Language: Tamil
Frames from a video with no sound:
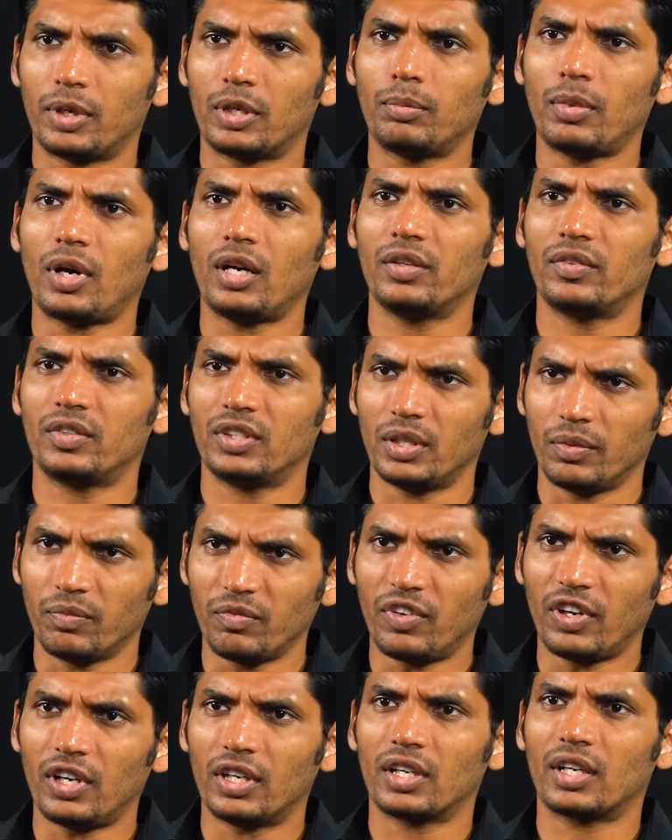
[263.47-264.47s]
பெரும்பாலும் வந்து
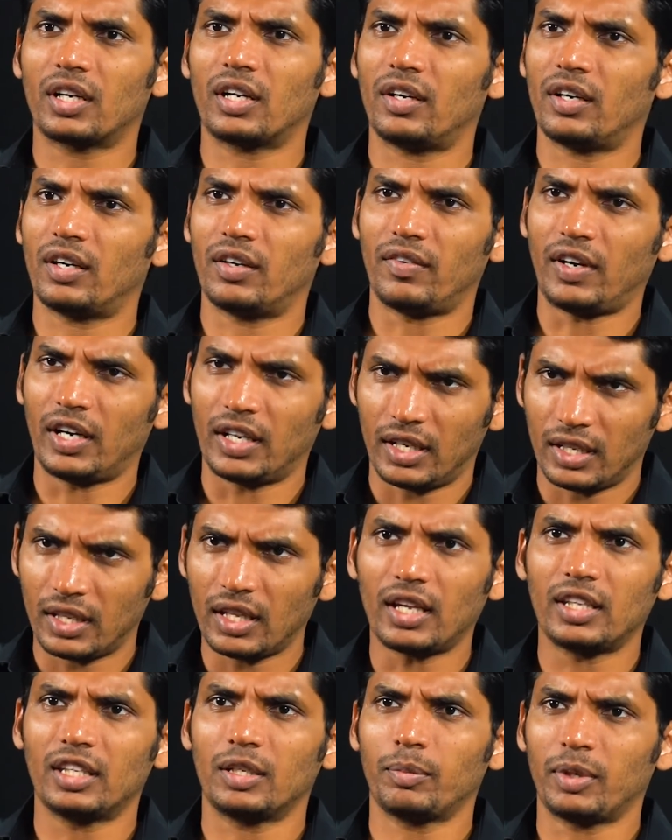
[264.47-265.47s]
இம்ஃபாலுங்கிற வேலையில்
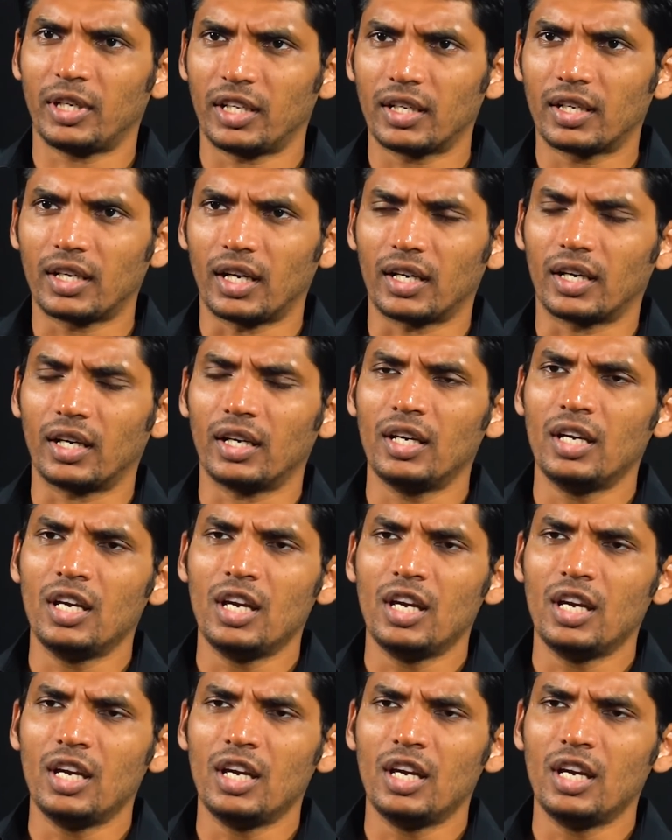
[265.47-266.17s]
தான் அதிகமாக இருக்காங்க